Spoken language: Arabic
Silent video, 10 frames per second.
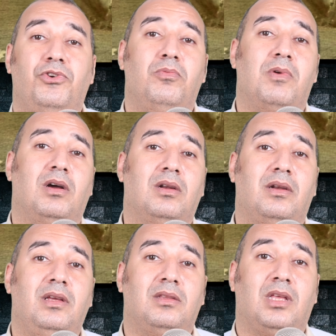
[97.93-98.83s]
يوم
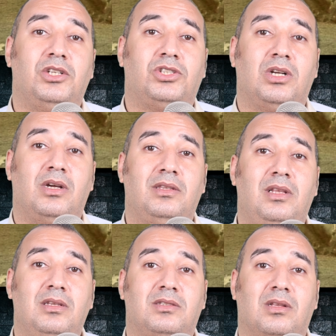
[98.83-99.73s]
قرر يقطع الشجرة دي
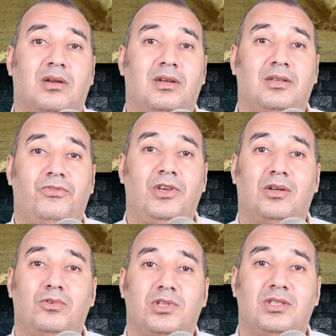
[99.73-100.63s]
اللي استقرت فيها
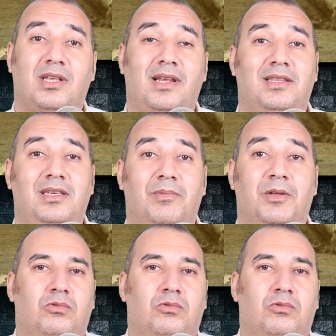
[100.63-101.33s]
الرصاصة القديمة